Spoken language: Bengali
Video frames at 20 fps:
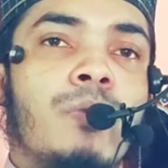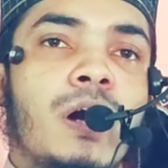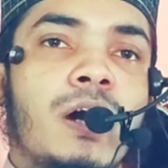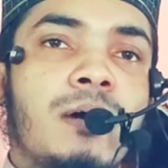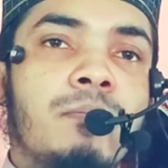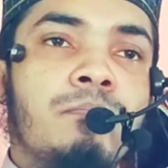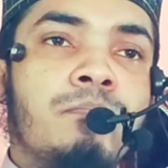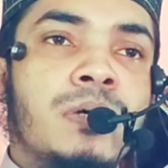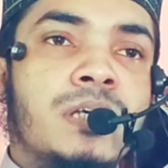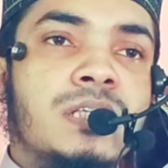
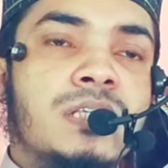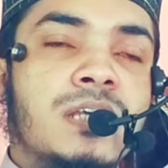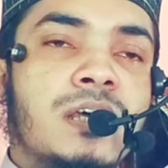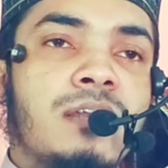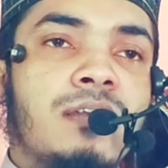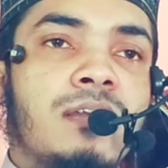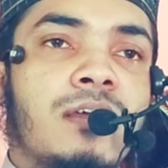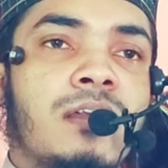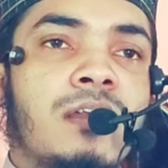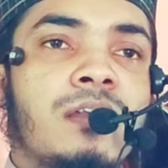মোহাম্মদ
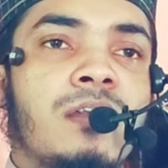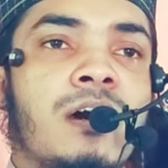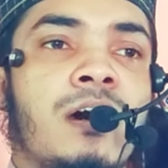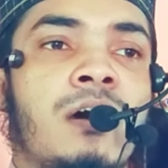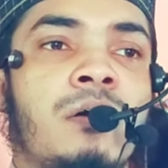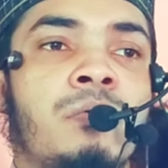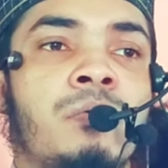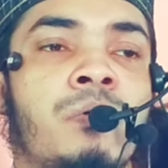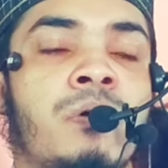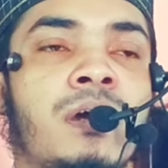
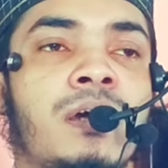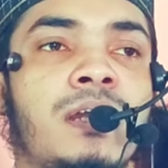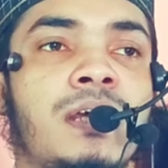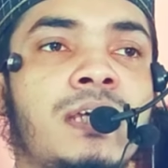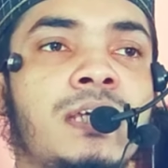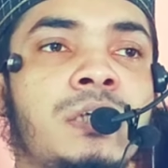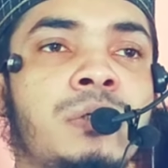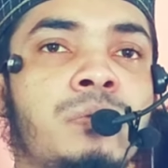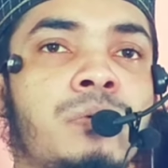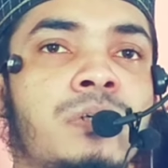সাল্লাহ
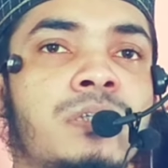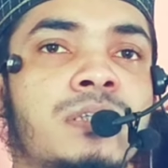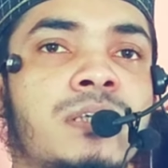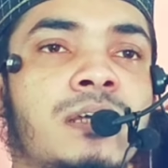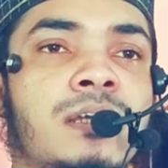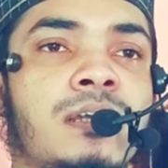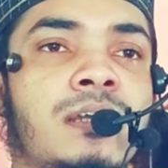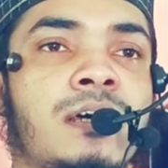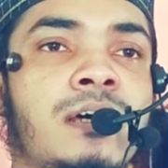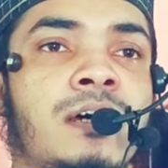আলহি
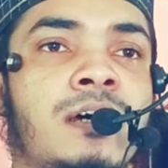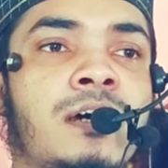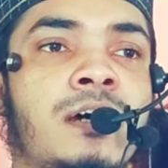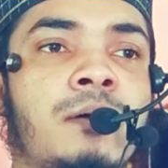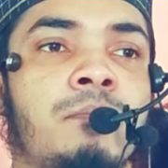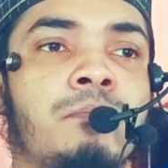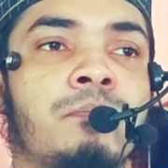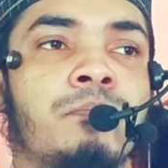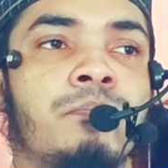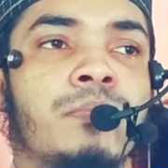
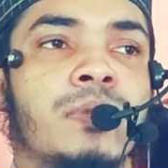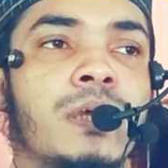ওয়াসাল্লাম